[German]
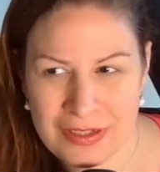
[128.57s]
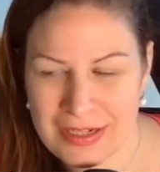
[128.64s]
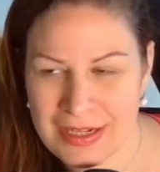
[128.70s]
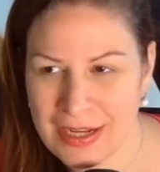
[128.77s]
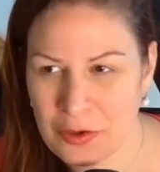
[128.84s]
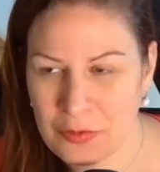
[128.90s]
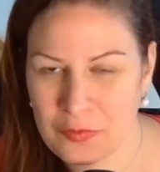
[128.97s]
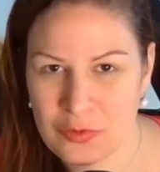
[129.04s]

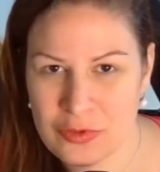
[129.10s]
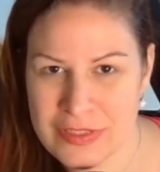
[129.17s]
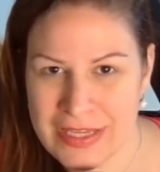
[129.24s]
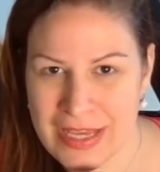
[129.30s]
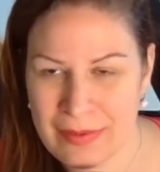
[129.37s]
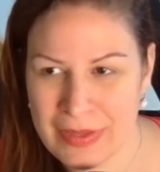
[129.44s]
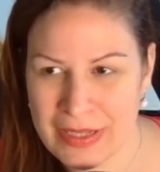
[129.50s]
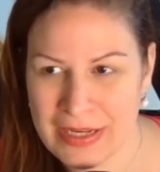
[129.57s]
klar, obwohl sie
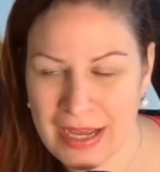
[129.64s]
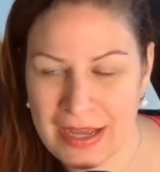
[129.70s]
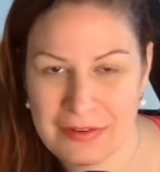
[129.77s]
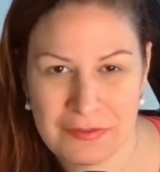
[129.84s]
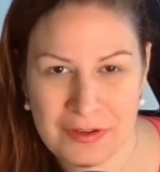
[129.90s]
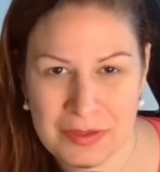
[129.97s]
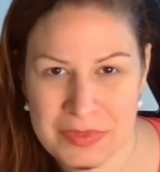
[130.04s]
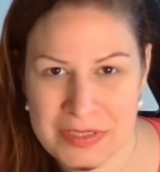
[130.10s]
am
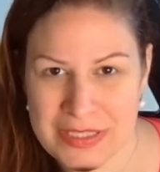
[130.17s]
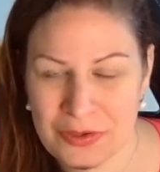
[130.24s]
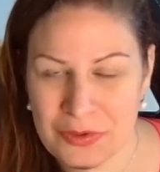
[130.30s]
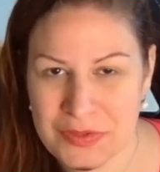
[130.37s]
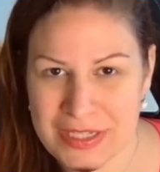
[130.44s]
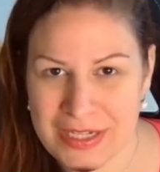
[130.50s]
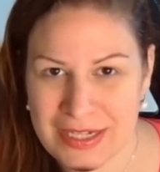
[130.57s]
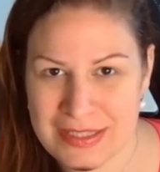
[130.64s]
Anfang ein bisschen
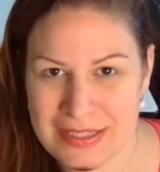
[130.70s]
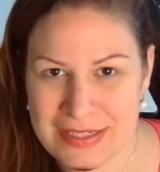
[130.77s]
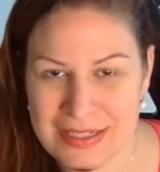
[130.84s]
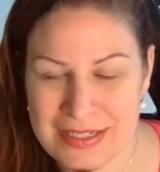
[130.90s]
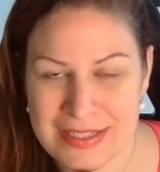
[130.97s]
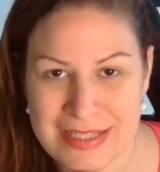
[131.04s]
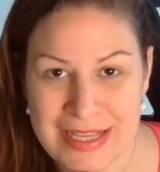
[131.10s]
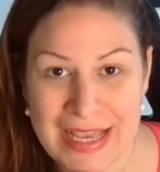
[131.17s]
ausgerastet ist,